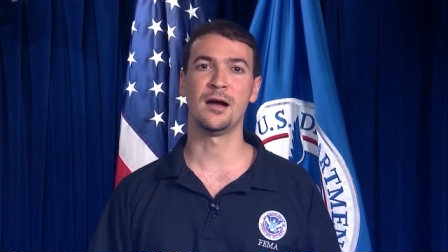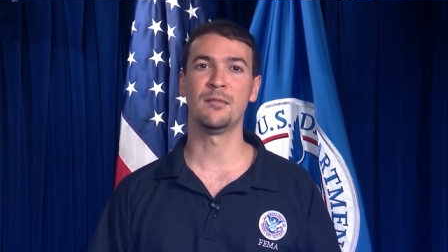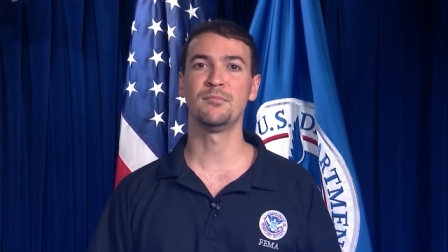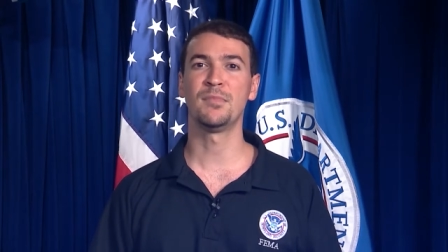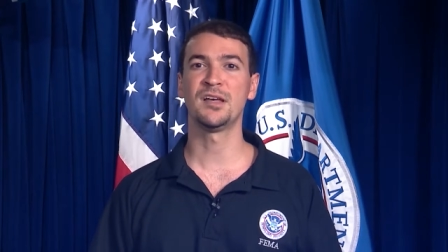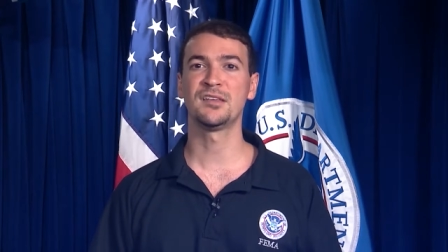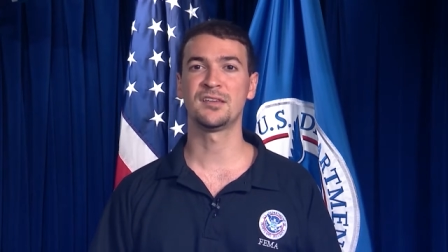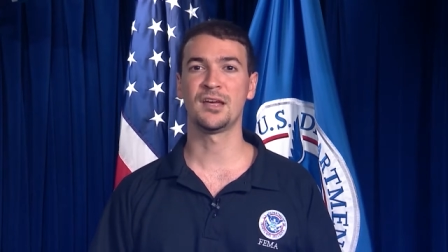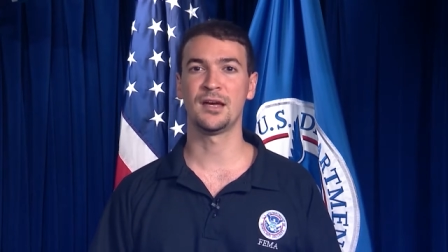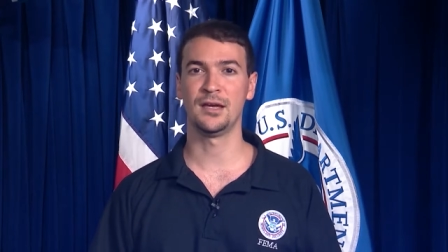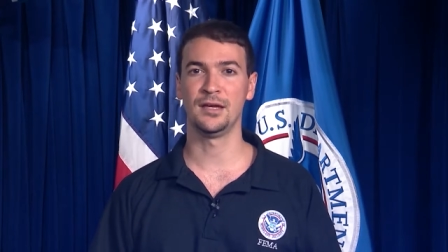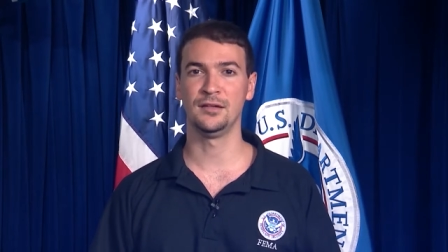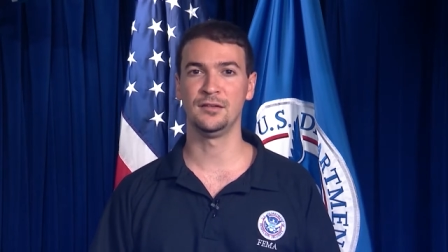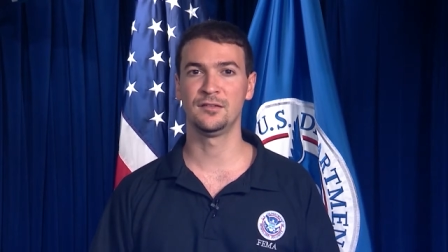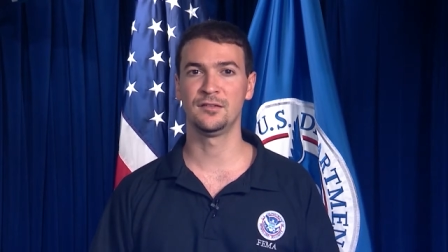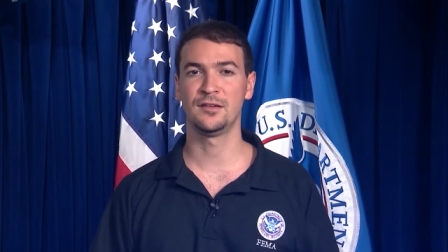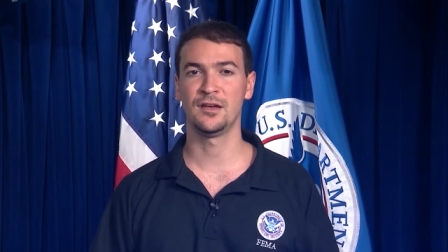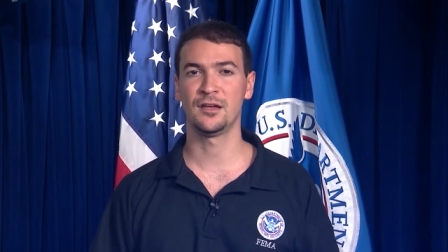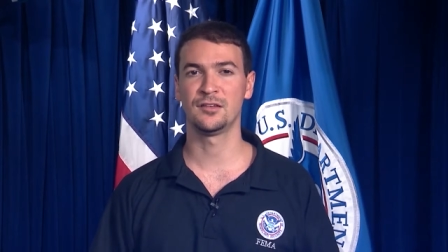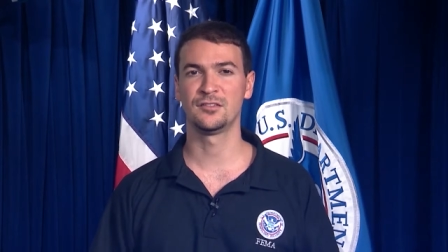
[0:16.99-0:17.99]
ambas
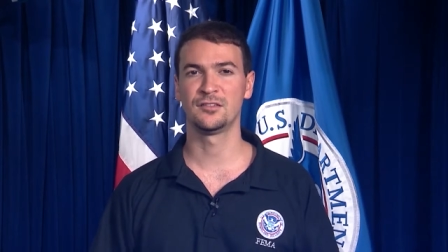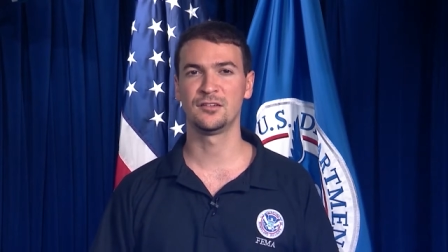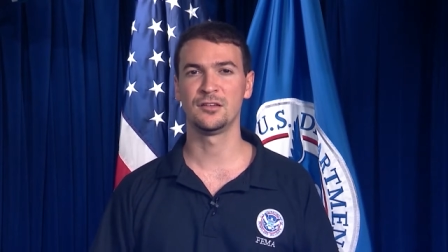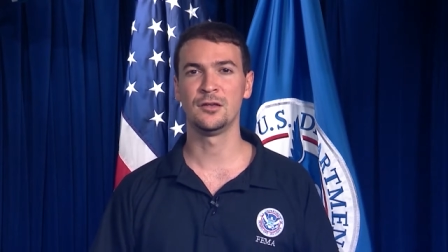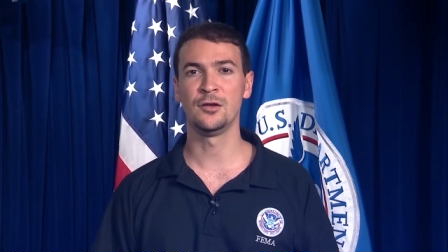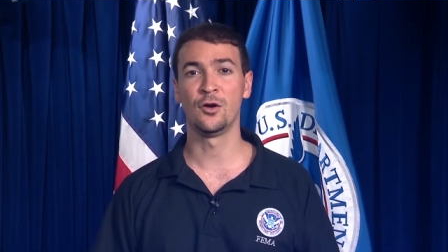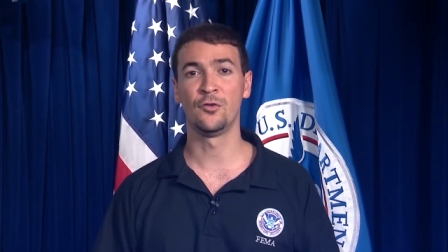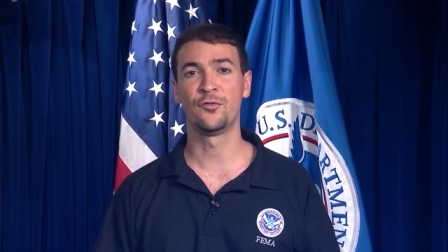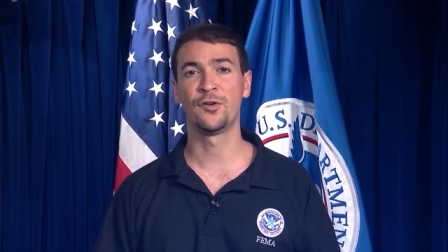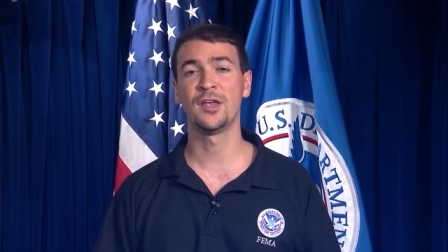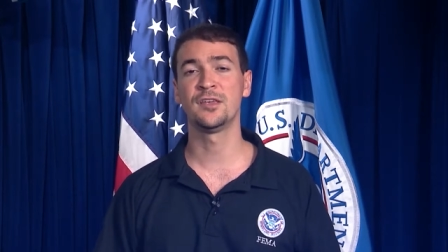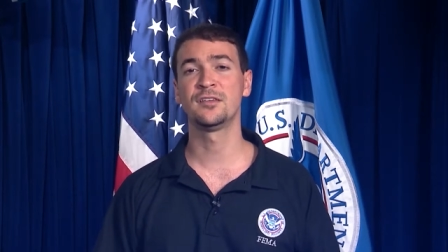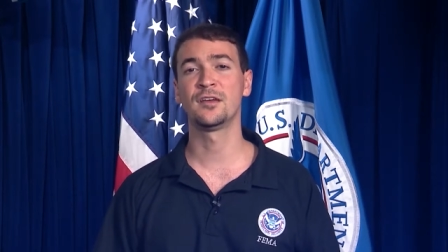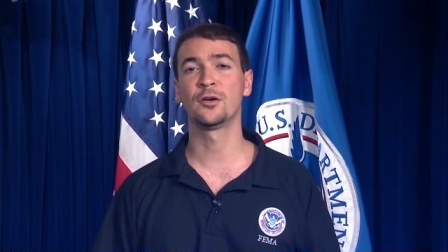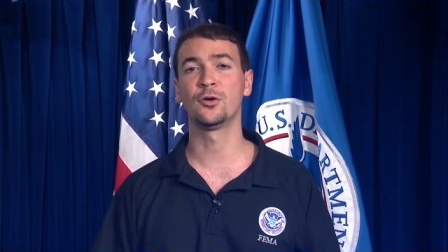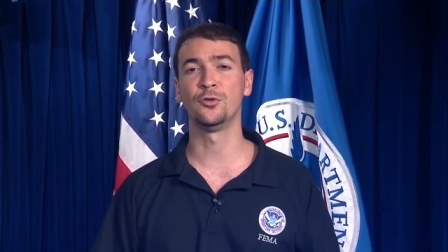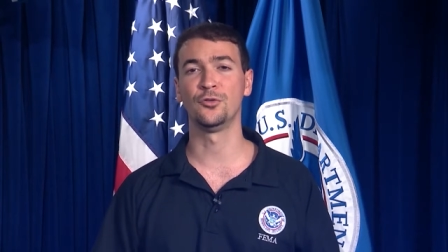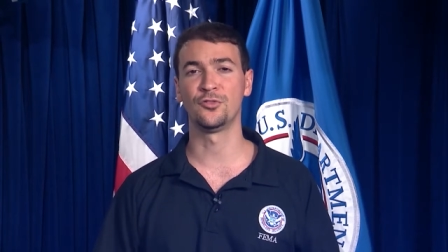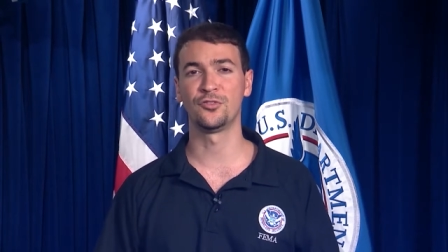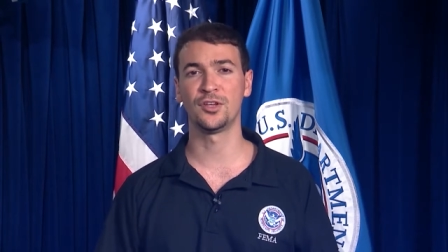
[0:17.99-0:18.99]
agencias y ofrece
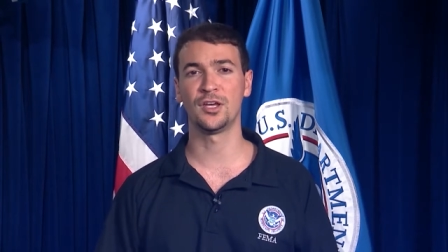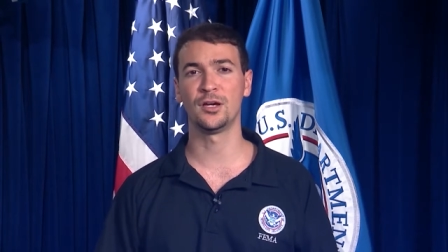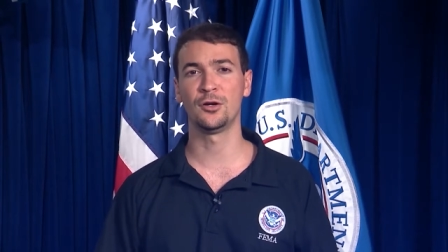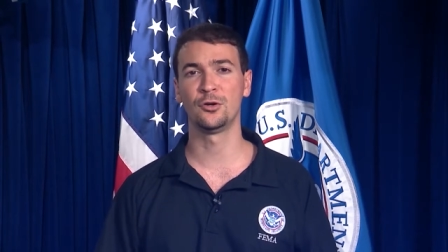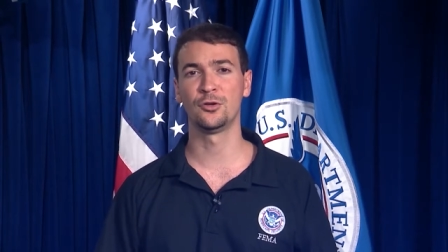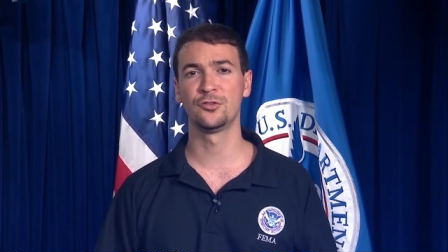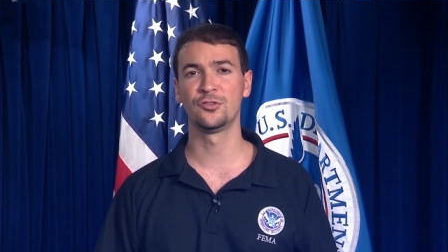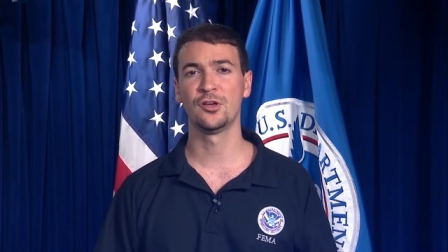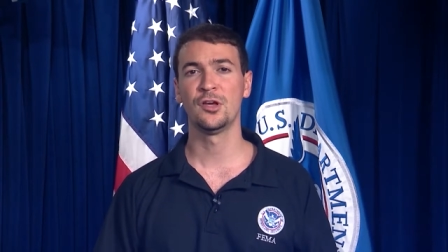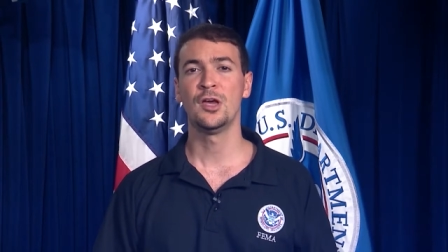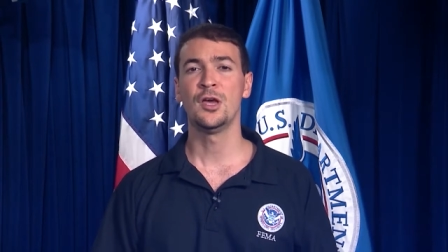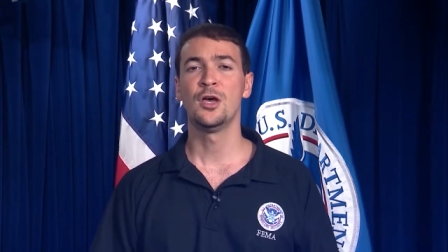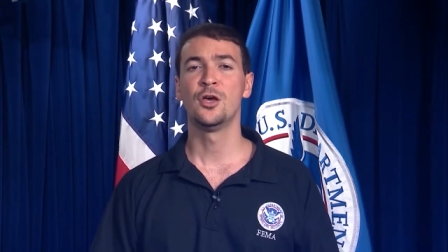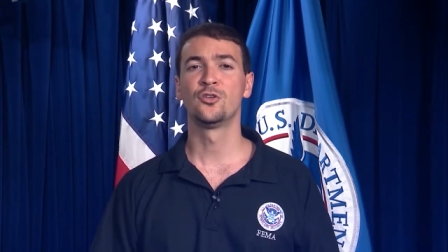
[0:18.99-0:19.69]
consejos